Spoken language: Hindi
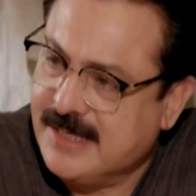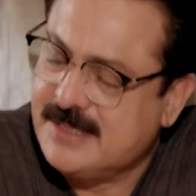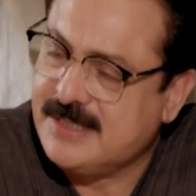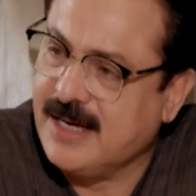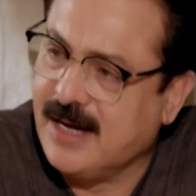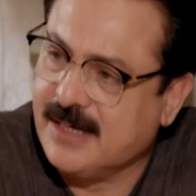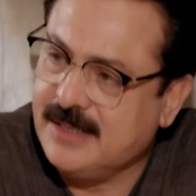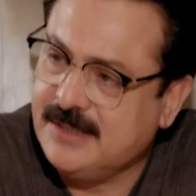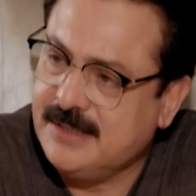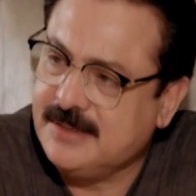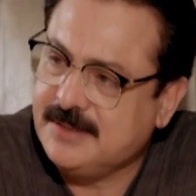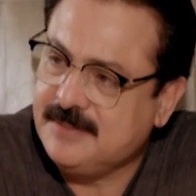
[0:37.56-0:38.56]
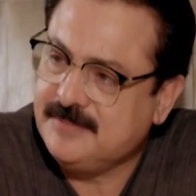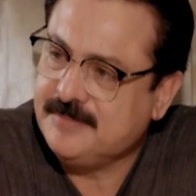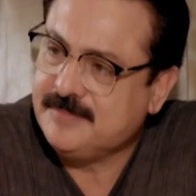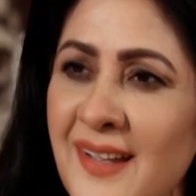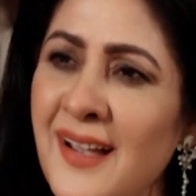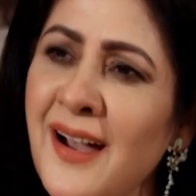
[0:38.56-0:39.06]
ठीक से आ गई थी
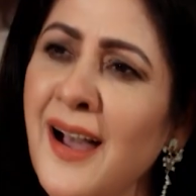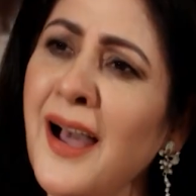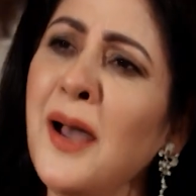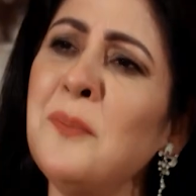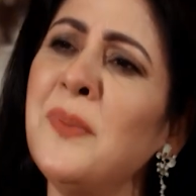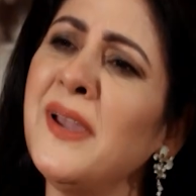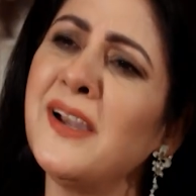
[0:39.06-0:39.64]
ना आप भी